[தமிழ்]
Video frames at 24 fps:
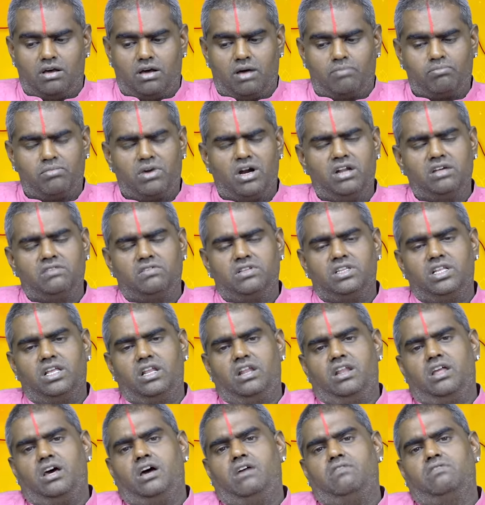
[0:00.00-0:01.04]
அம்பாளுக்கு வந்து
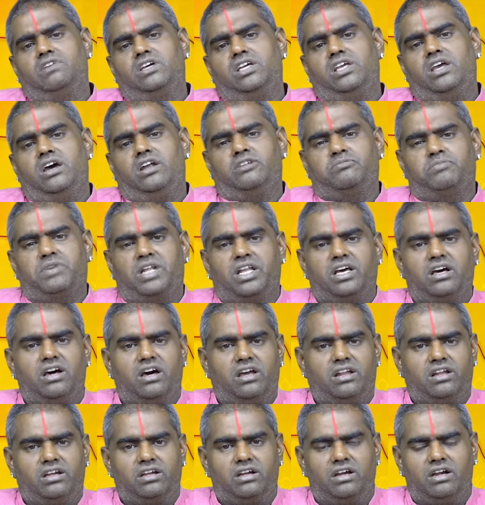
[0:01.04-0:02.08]
எல்லா வகையான
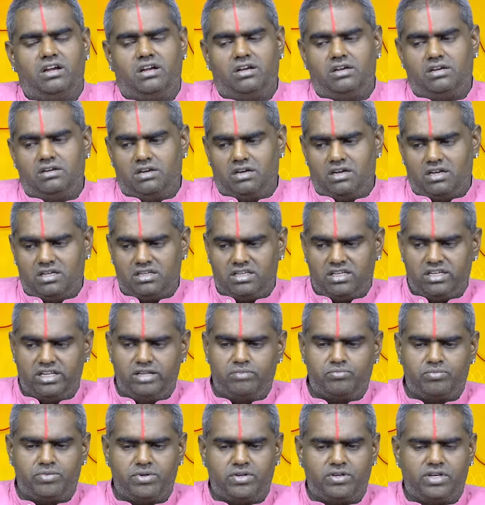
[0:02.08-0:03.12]
பலகாரங்கள்
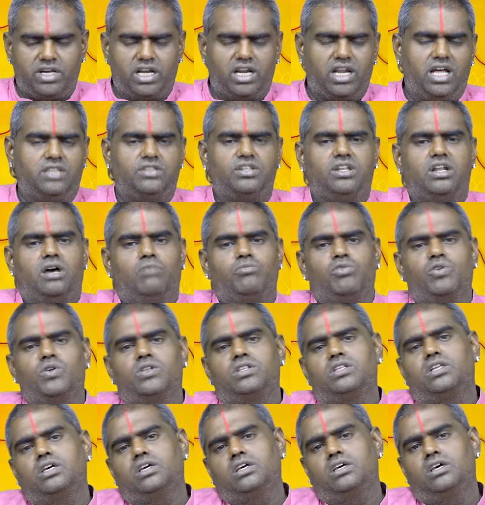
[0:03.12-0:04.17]
இனிப்பு எல்லாத்தையும் நம்ம
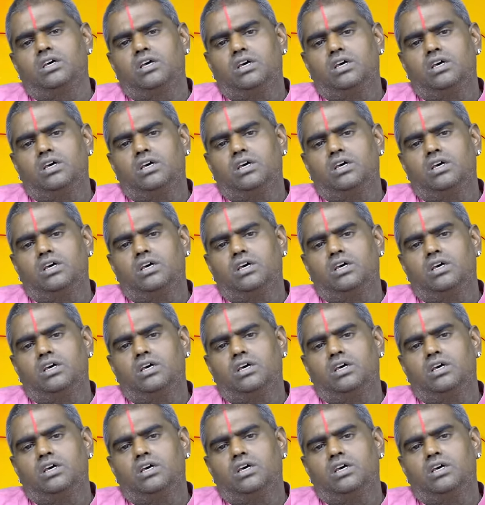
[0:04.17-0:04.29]
வந்து